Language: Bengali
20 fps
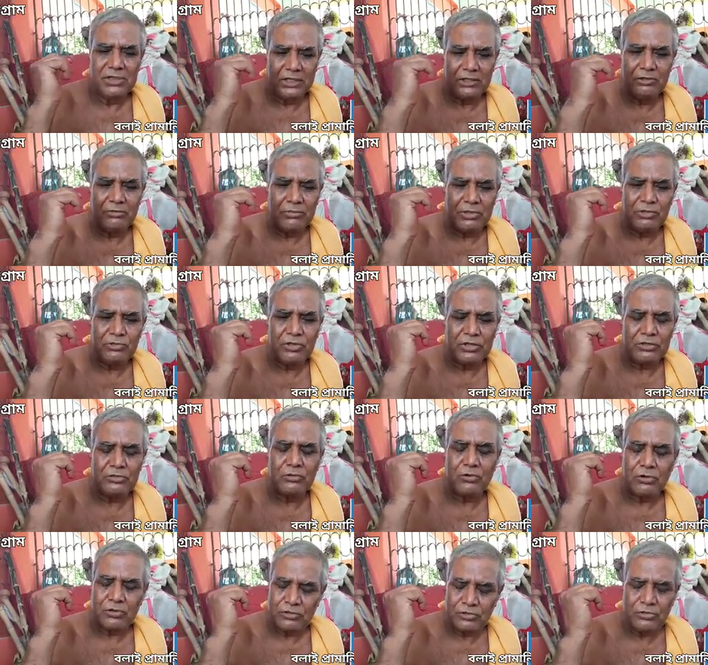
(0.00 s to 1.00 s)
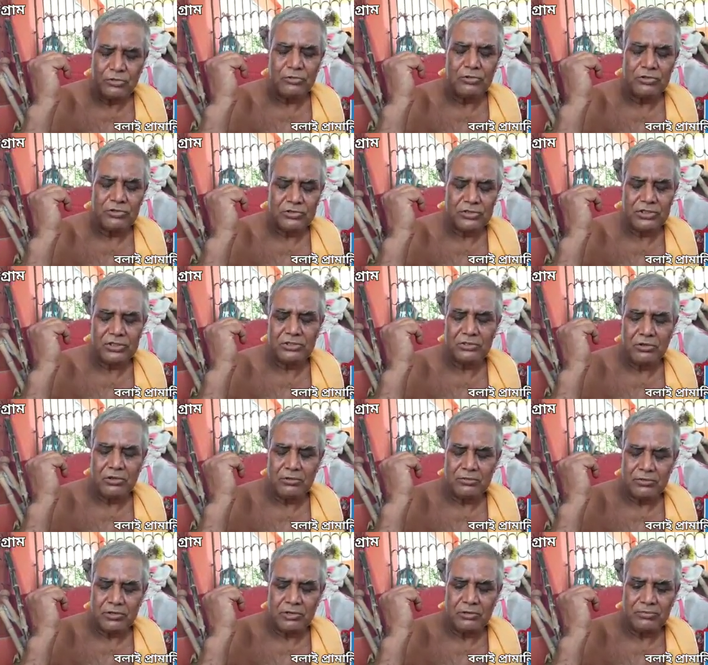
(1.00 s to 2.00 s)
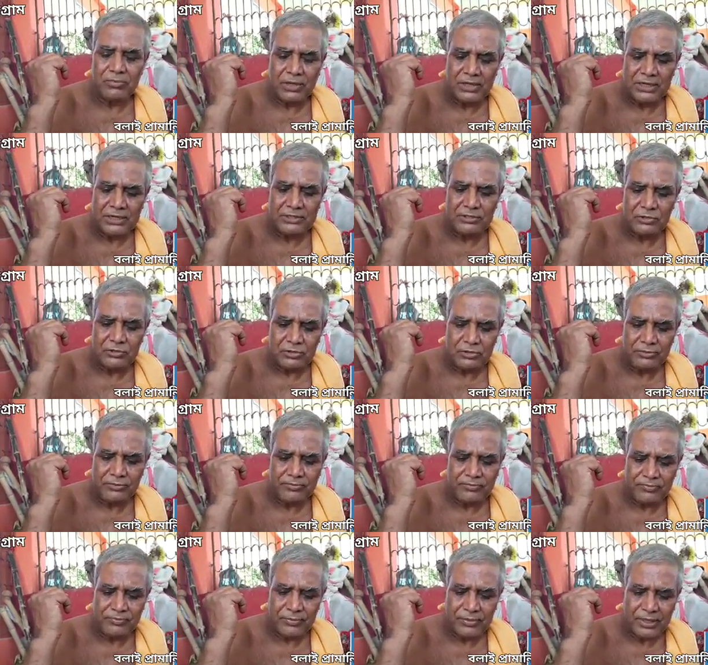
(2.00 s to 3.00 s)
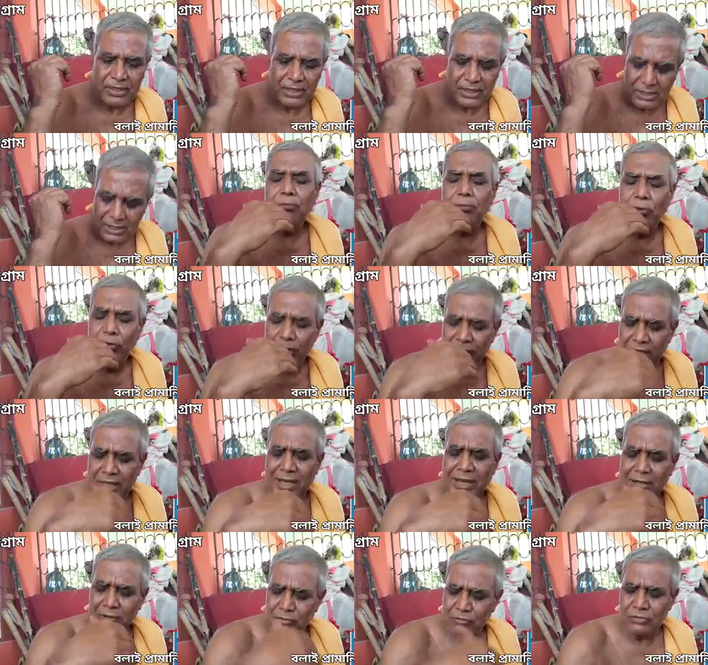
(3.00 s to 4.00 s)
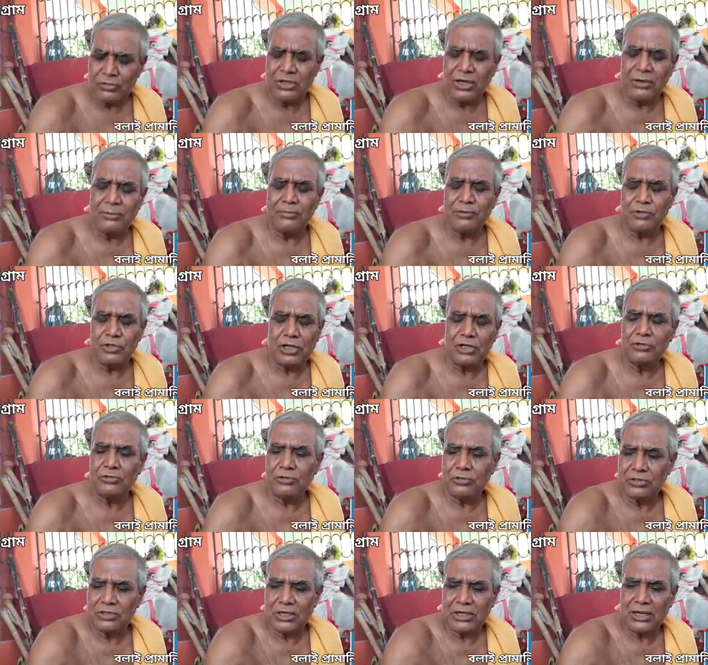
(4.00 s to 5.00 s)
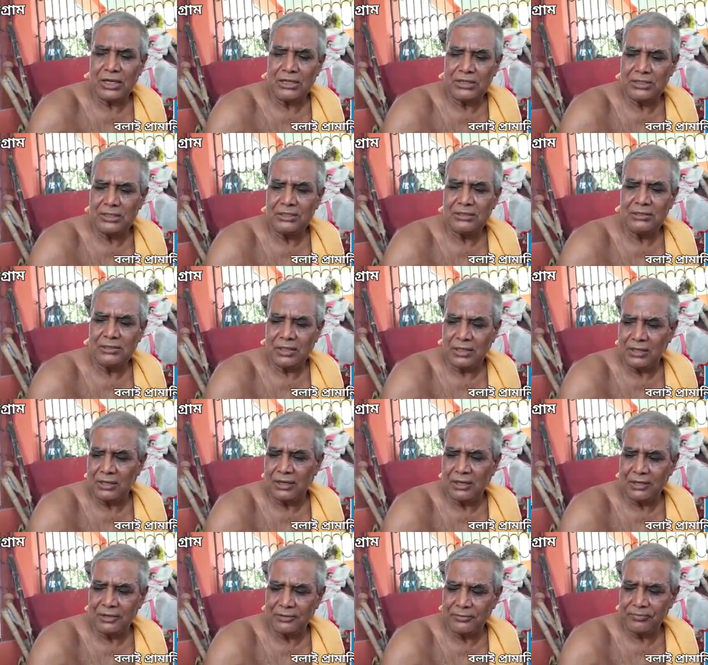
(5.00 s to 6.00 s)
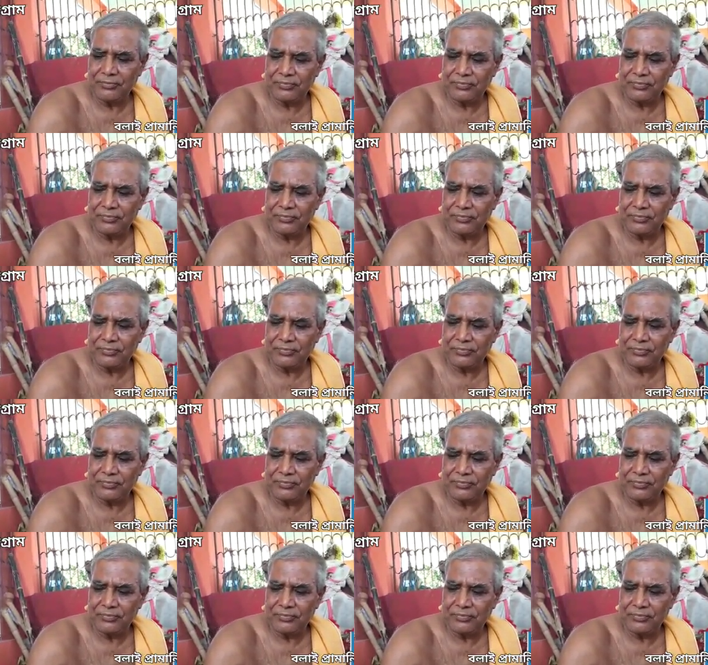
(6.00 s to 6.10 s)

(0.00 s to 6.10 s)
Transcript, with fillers: সাধারণ মানুষের একটু কষ্টও হচ্ছে জল জল পানের জন্য পরে এখনকার প্রশাসক যারা আছেন তারা